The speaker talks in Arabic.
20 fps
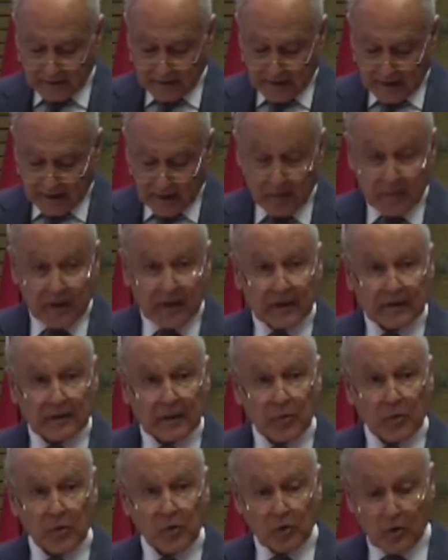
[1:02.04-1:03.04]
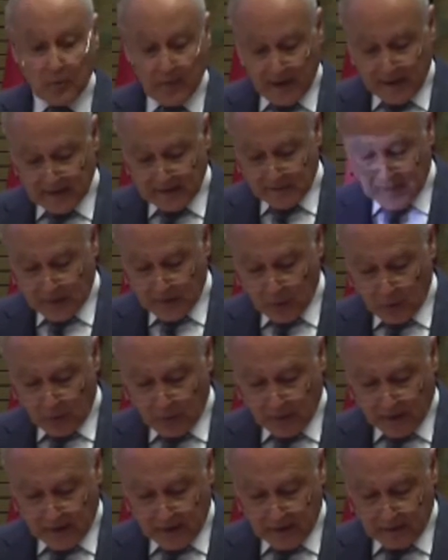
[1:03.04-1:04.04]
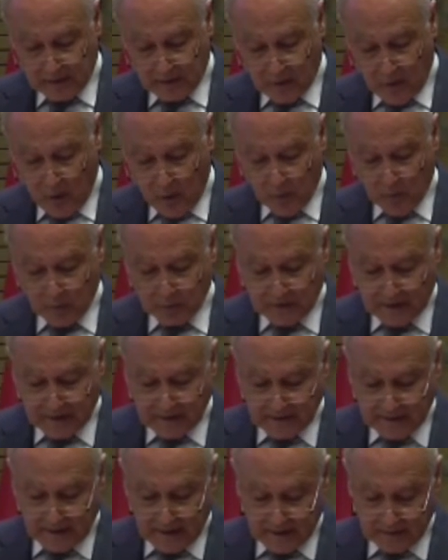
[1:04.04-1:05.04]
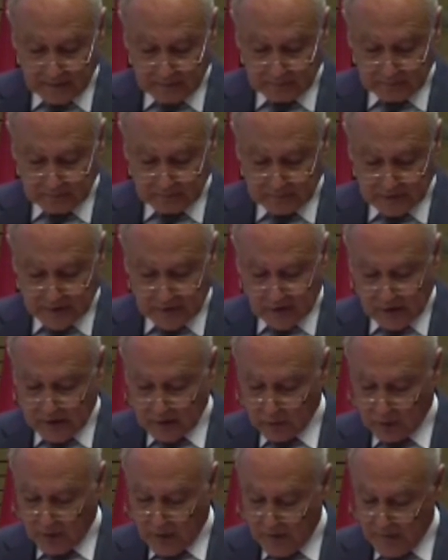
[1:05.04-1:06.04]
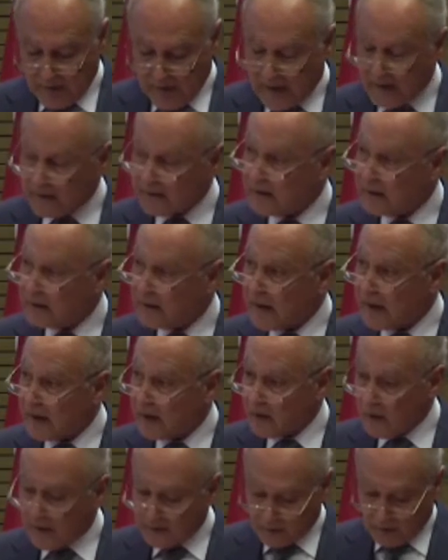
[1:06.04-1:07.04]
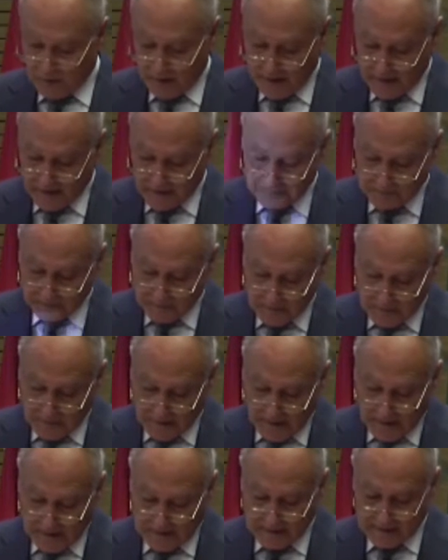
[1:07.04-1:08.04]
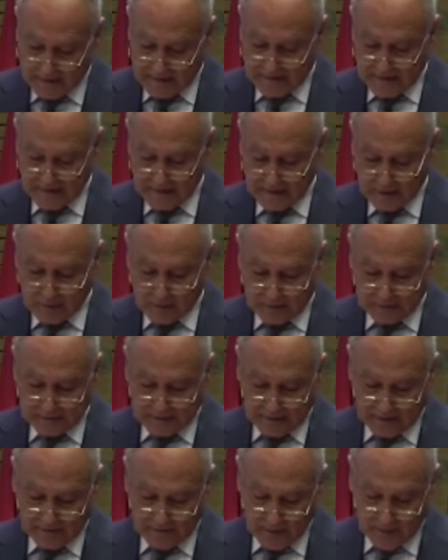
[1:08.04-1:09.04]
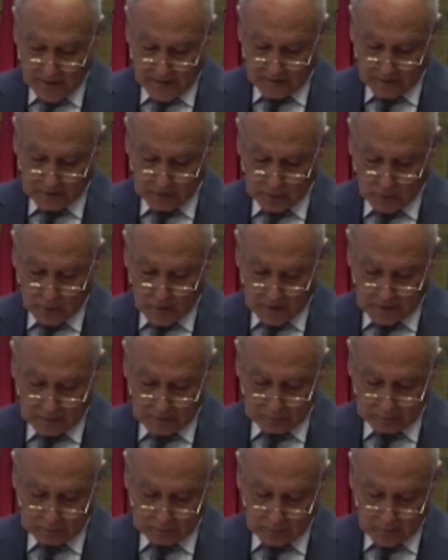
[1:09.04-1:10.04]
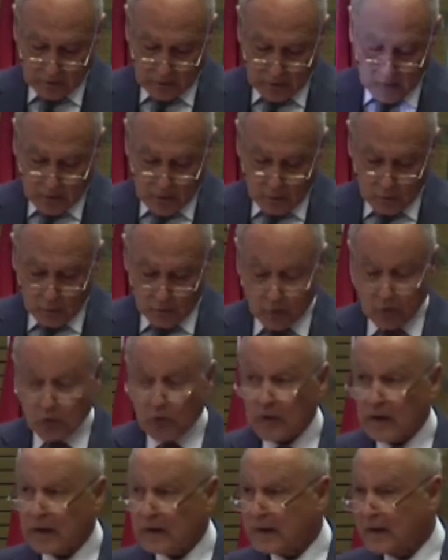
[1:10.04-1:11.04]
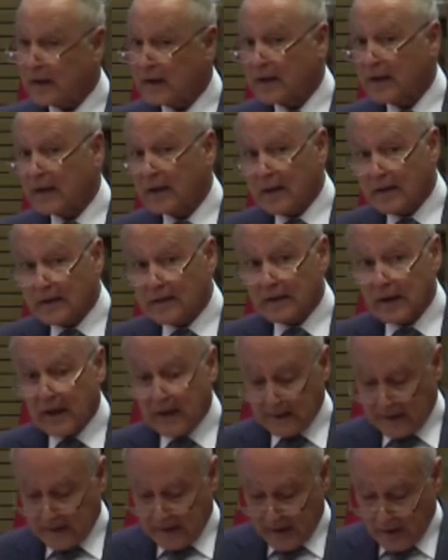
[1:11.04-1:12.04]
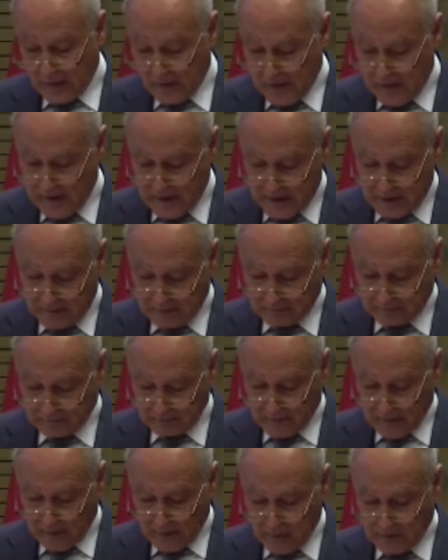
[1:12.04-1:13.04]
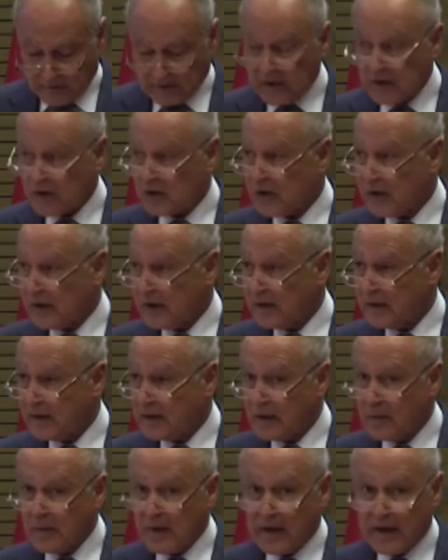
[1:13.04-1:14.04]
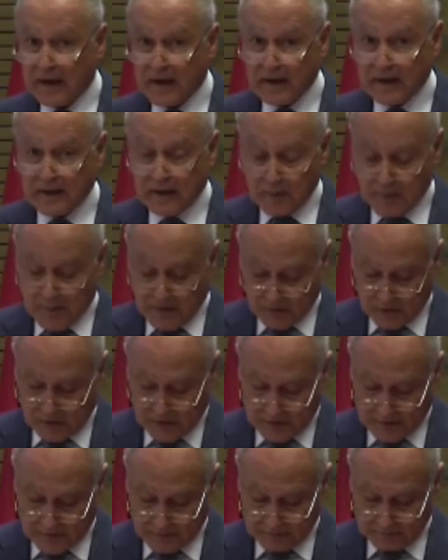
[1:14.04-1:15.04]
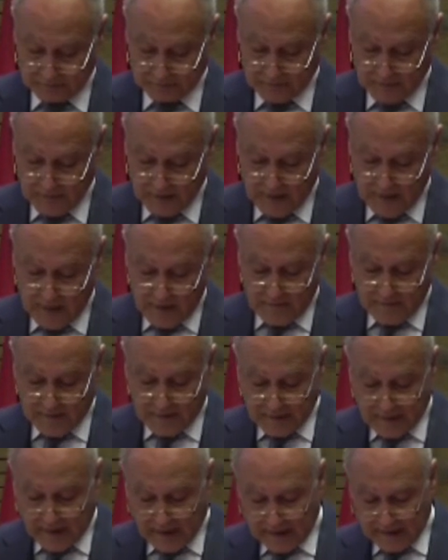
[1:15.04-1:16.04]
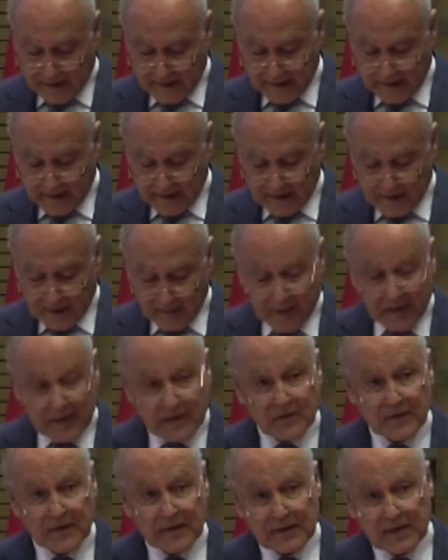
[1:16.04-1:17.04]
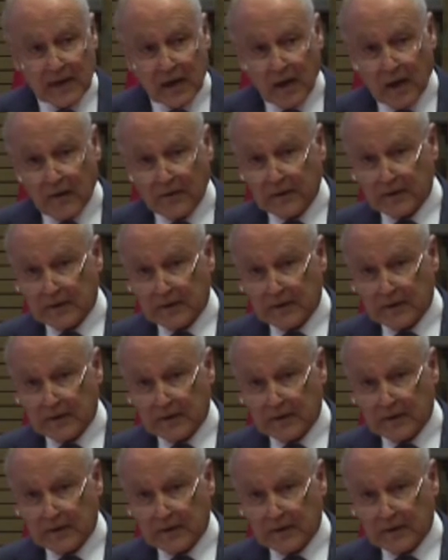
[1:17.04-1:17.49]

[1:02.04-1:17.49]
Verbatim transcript: العربية تمر بأزمة كبرى وممتدة نشهد جميعا تداعياتها على النسيج الوطني في بعض الدول وصولا إلى القتل على الهوية والتشريد لملايين البشر فإن علينا أن نبحث في الثقافة